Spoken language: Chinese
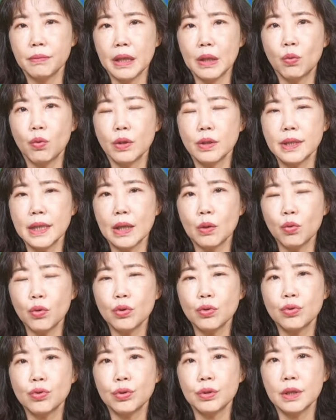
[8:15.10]
美国在
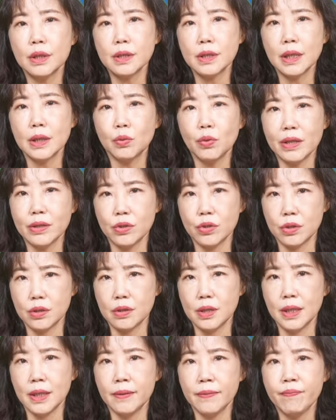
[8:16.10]
过去呢这段
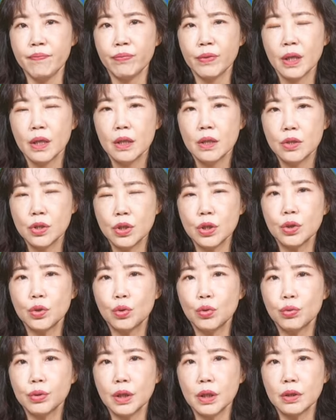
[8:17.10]
时间试
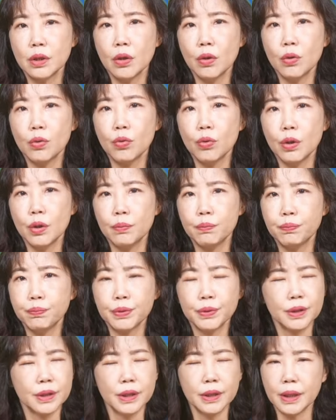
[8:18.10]
图的透过
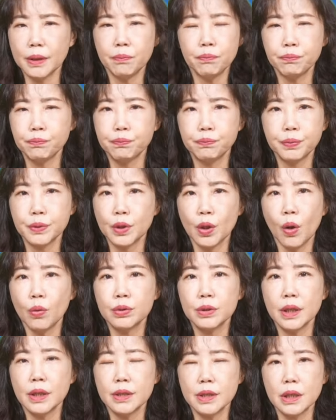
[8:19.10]
不不
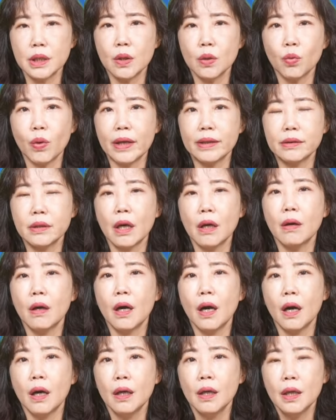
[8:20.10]
同的这个管道
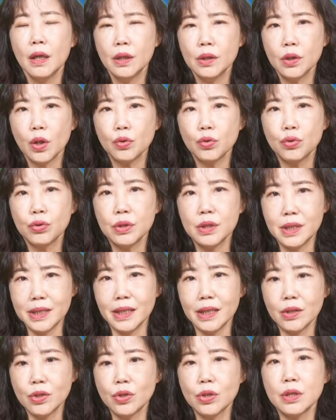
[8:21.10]
哈，要去
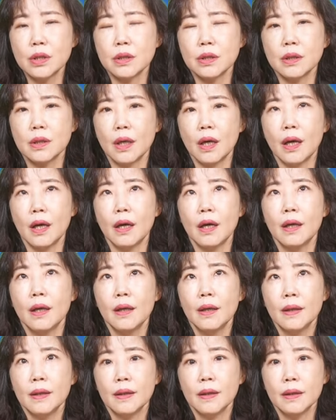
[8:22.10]
节制啊，
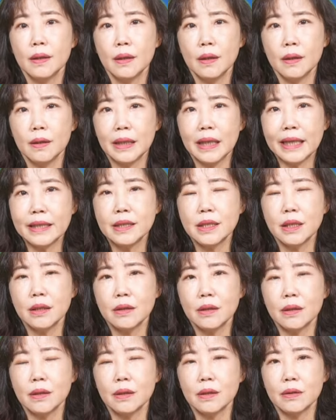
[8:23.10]
呃赖
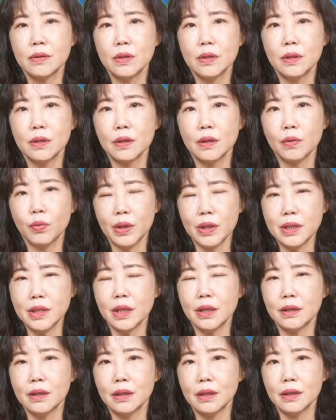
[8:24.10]
清德这个危
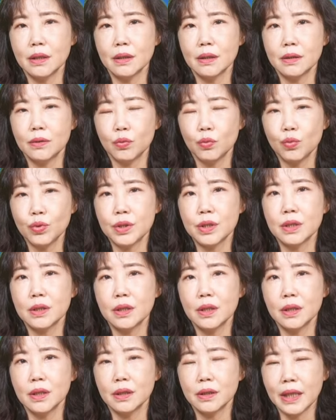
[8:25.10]
险的务
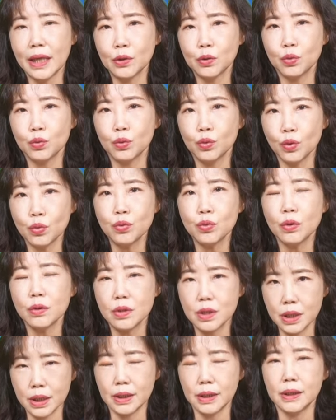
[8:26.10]
实的台独工
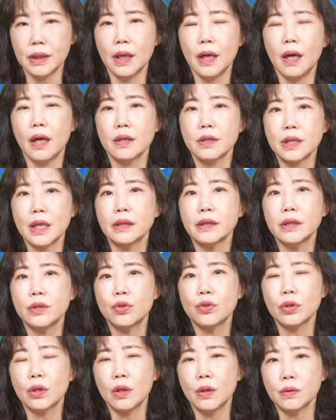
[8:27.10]
作者啊上
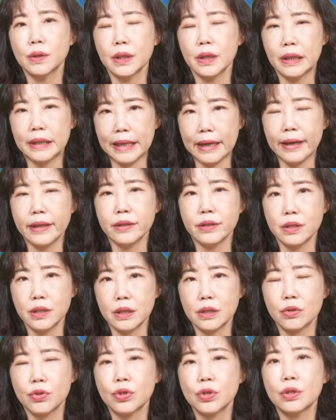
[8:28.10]
任之后的两岸
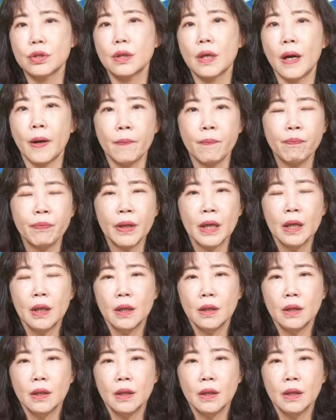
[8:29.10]
形势啊，